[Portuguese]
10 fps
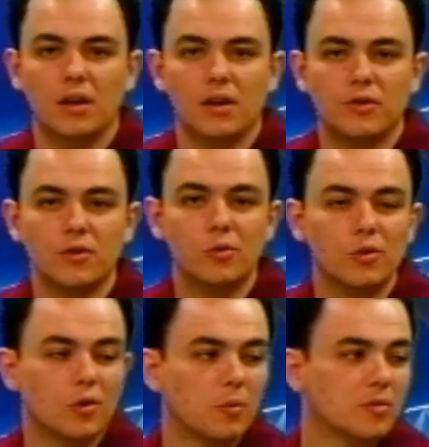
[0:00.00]

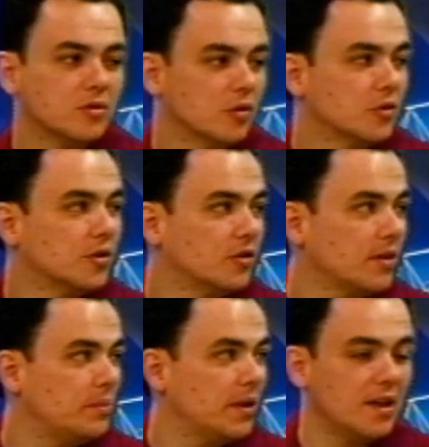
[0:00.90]
segurou, porque senão o Santos ia
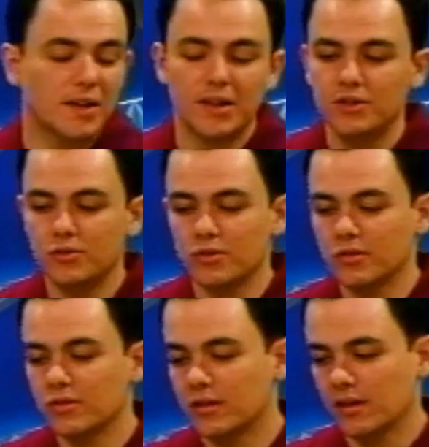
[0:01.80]
perder aquele
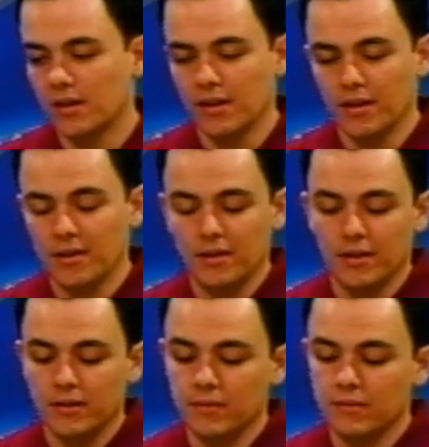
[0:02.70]
jogo.
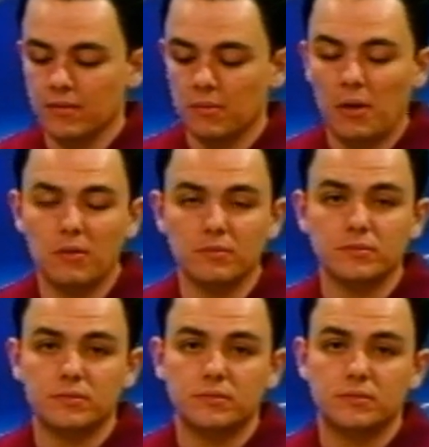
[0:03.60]
Bom,
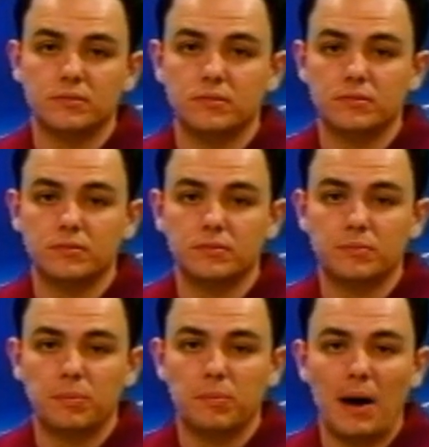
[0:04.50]

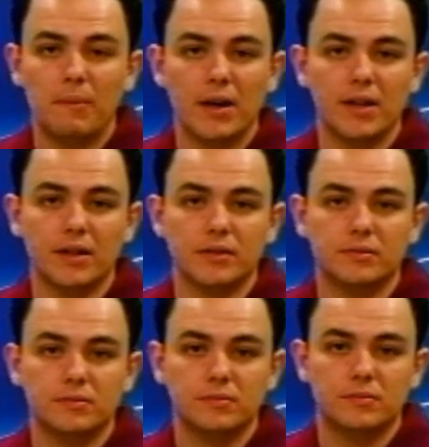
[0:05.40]
amanhã,
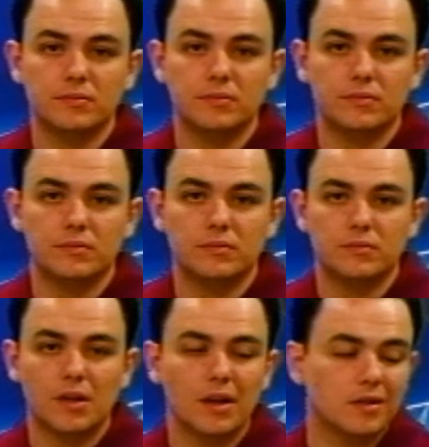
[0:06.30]

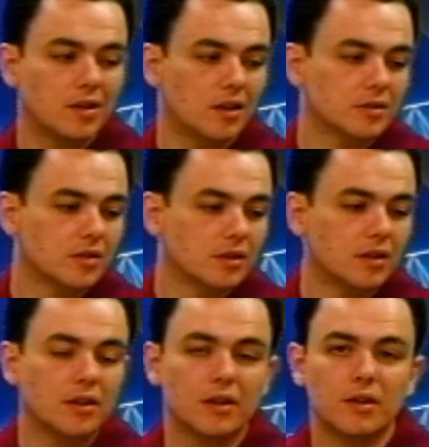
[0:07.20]
o que, que você acha
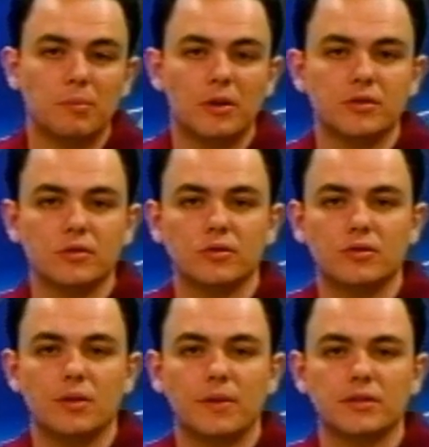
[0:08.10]
que pode
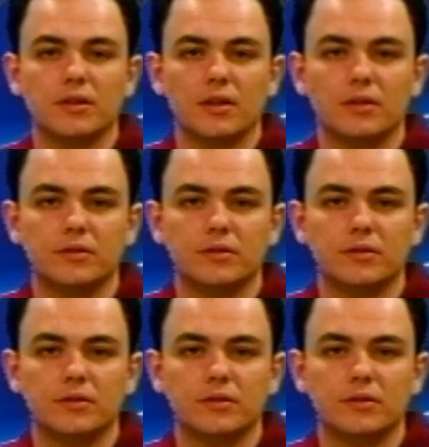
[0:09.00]
acontecer, Marcela?